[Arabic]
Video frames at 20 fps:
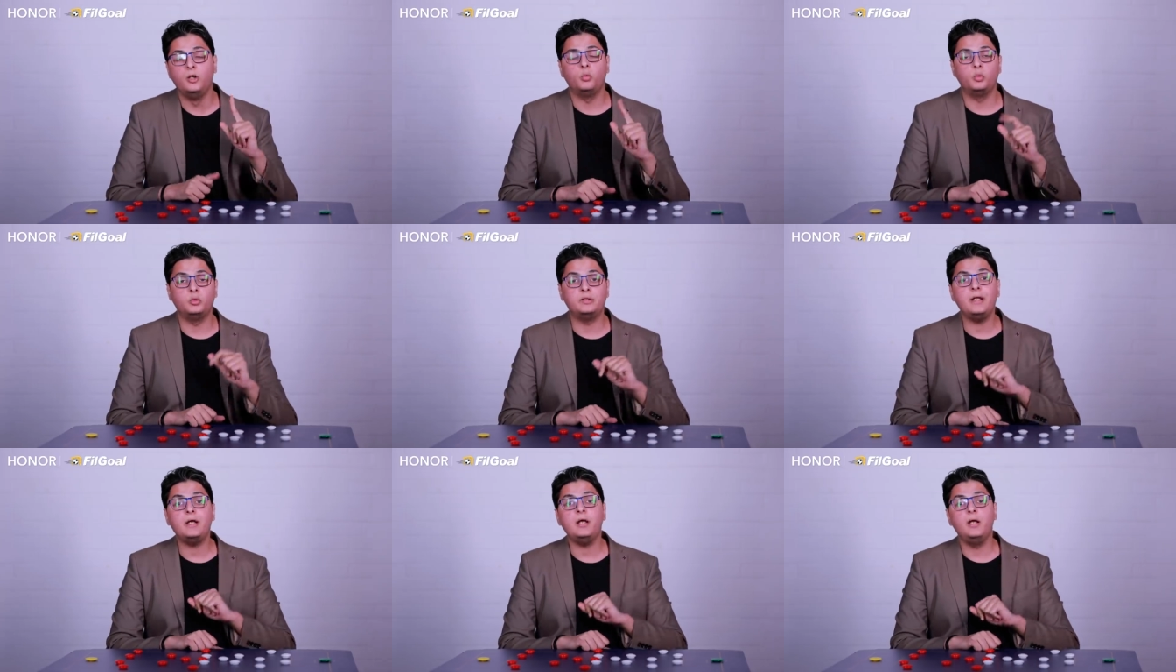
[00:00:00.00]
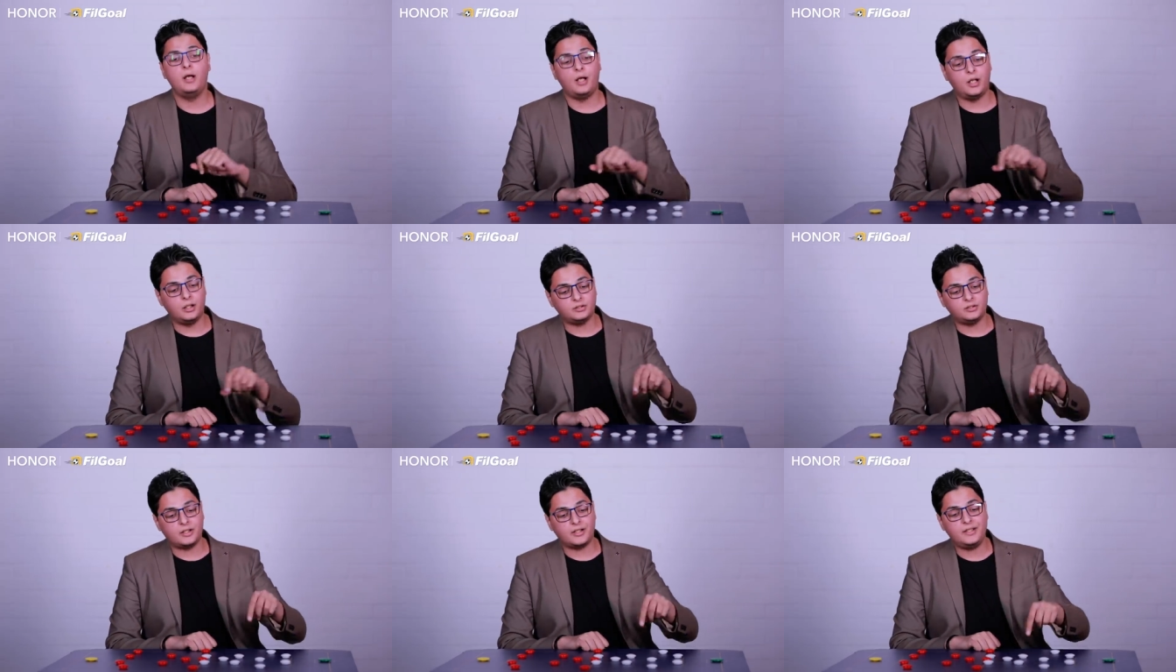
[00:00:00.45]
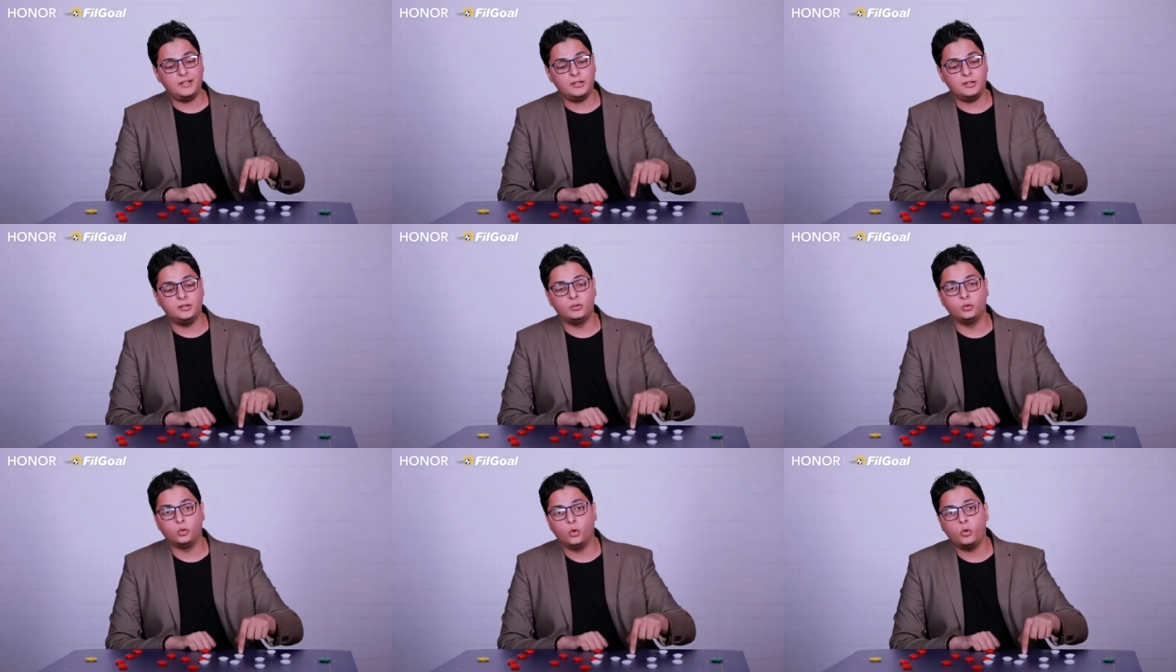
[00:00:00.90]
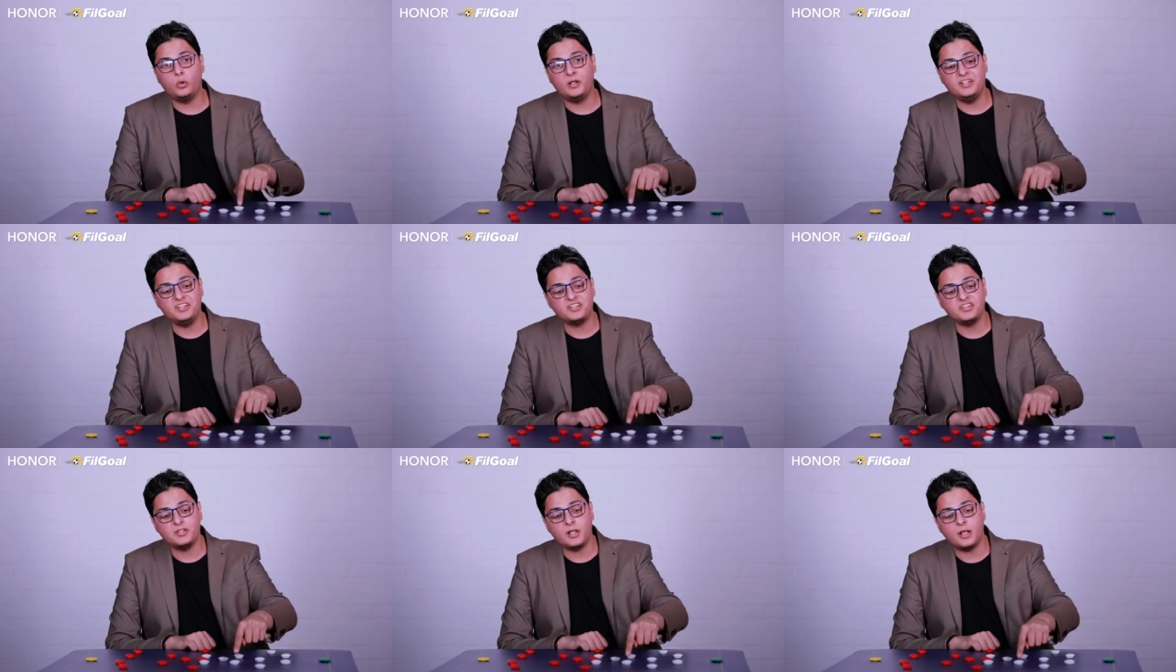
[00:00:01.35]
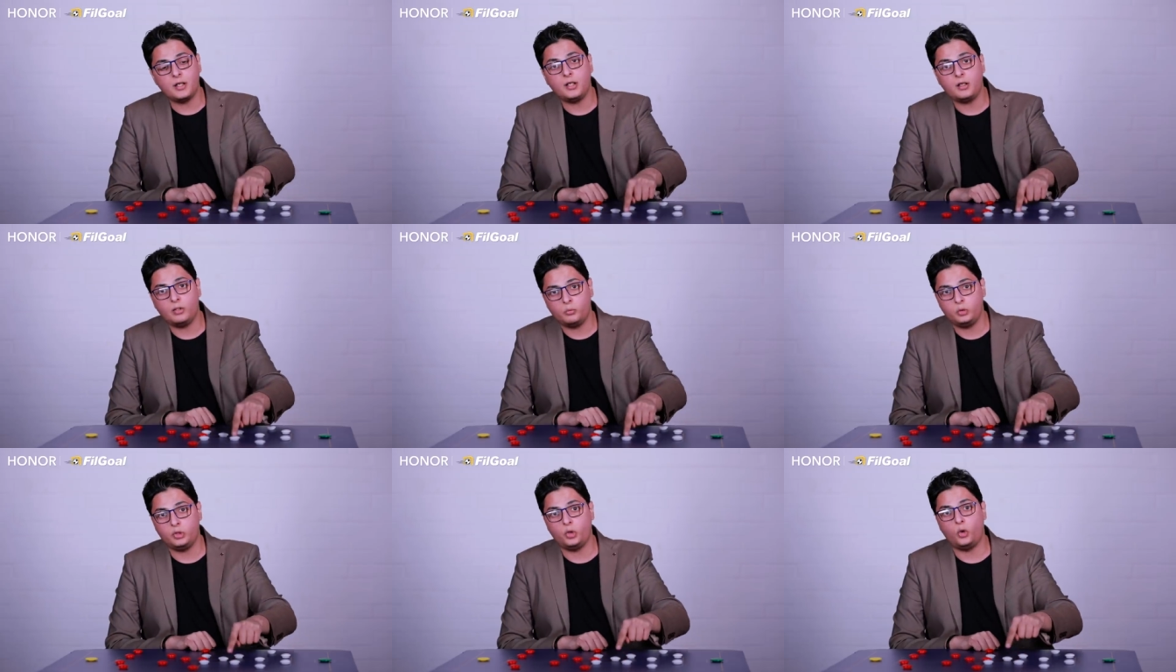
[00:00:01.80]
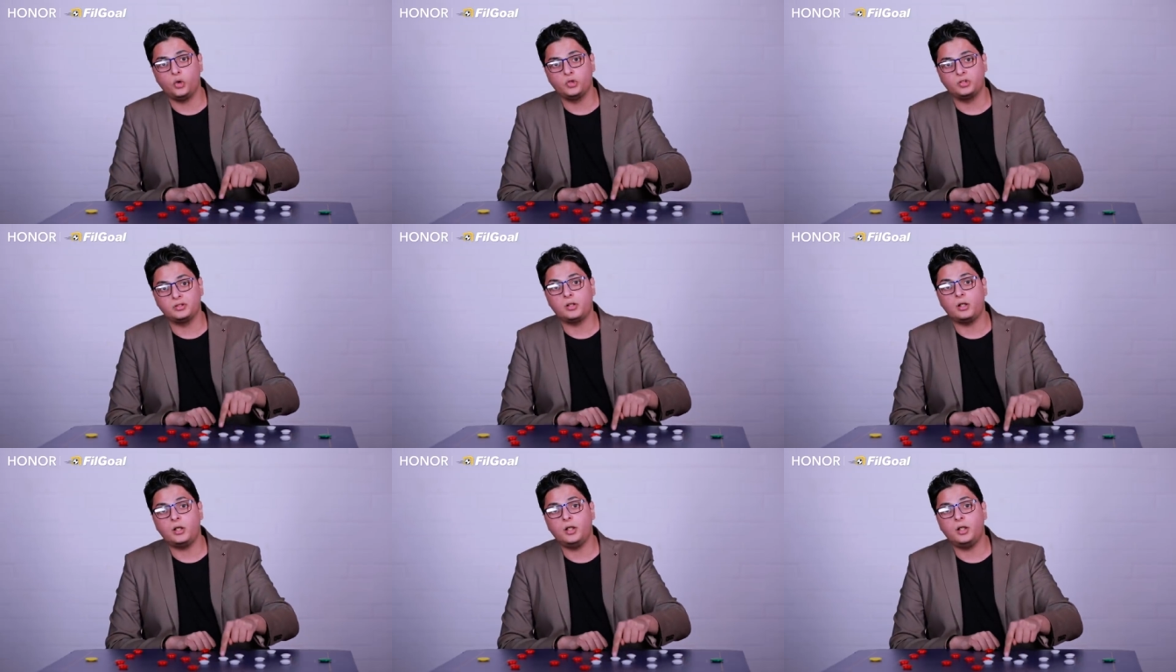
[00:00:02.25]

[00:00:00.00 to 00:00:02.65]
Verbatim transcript: وده عن طريق ان هو يصنع ويحط